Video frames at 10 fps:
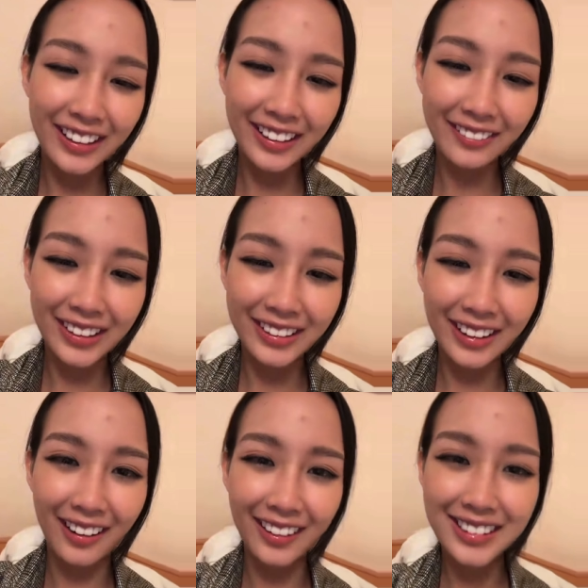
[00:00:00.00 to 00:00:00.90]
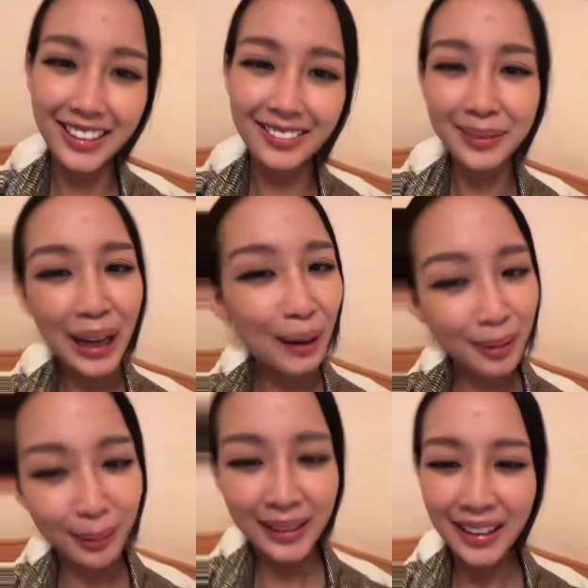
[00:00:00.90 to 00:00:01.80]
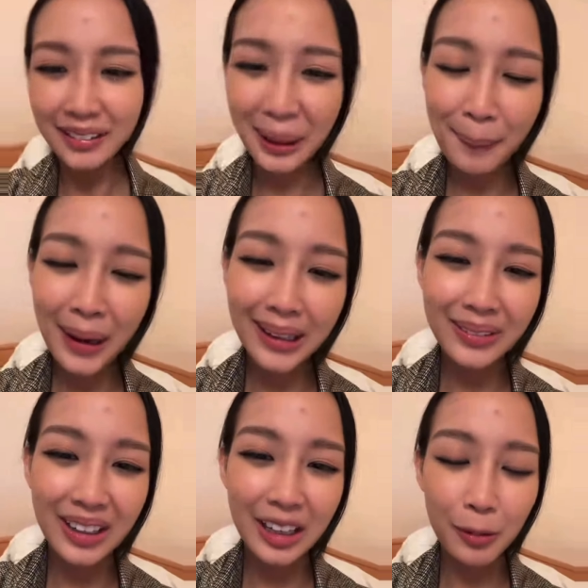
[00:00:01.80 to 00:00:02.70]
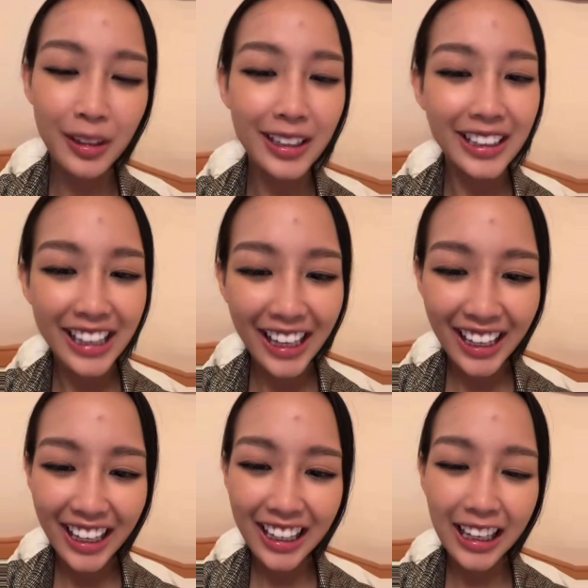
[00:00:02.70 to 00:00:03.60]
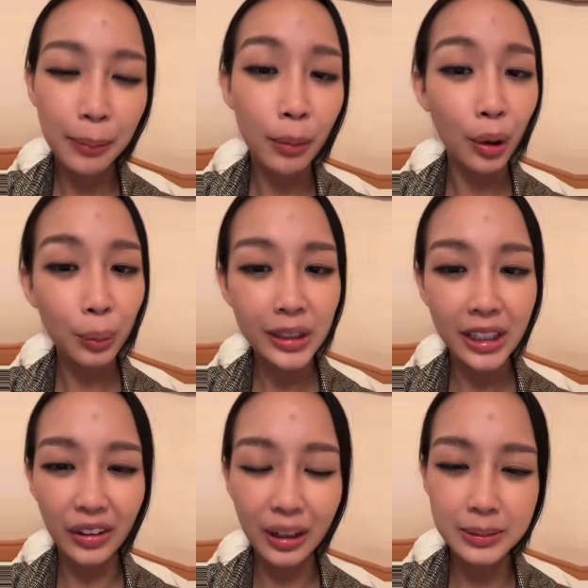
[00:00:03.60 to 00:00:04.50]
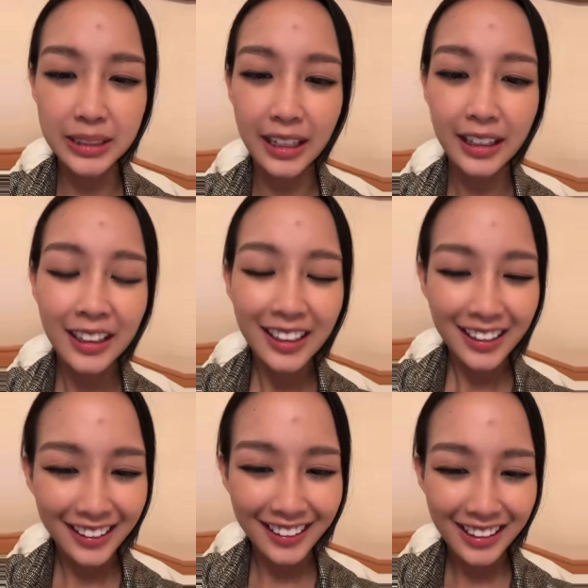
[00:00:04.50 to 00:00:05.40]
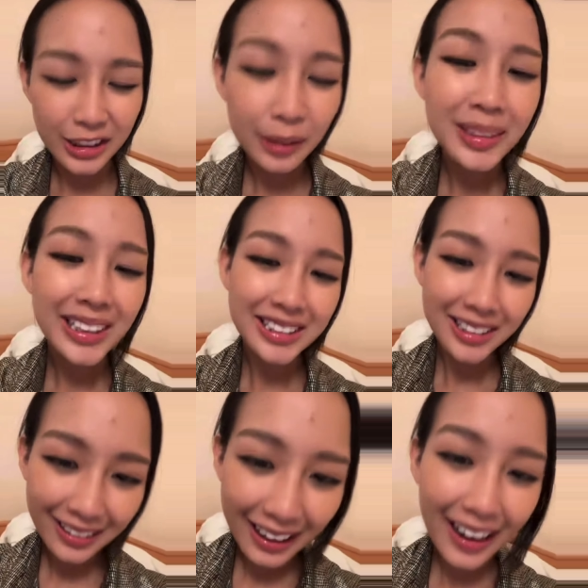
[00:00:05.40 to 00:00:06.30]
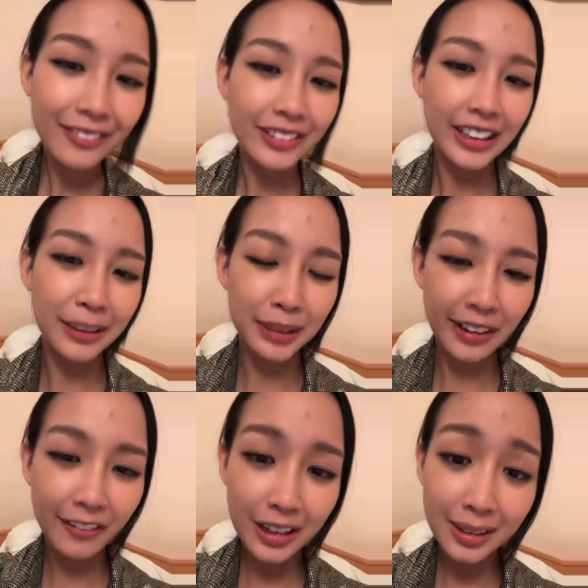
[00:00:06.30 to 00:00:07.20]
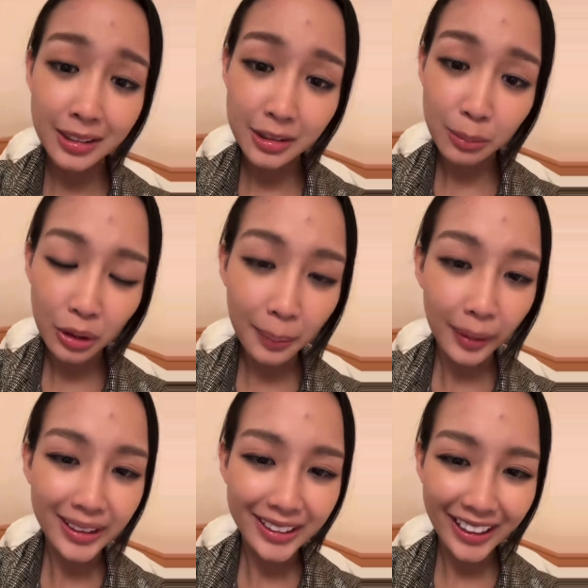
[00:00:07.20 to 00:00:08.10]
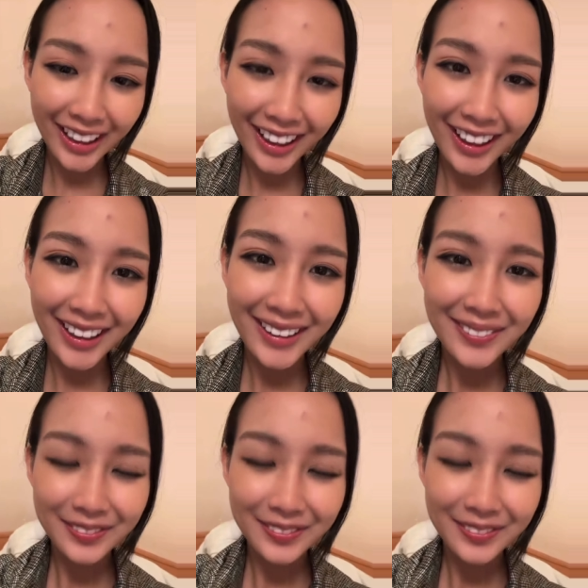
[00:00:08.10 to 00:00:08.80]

giờ thì mình chọn livestream top top không biết đâu ngày mai nếu mà Ngọc có thời gian hay ngày ngày mốt thì Bảo Ngọc sẽ uh, livestream trên Instagram và đồng thời trên Facebook cho mọi người nha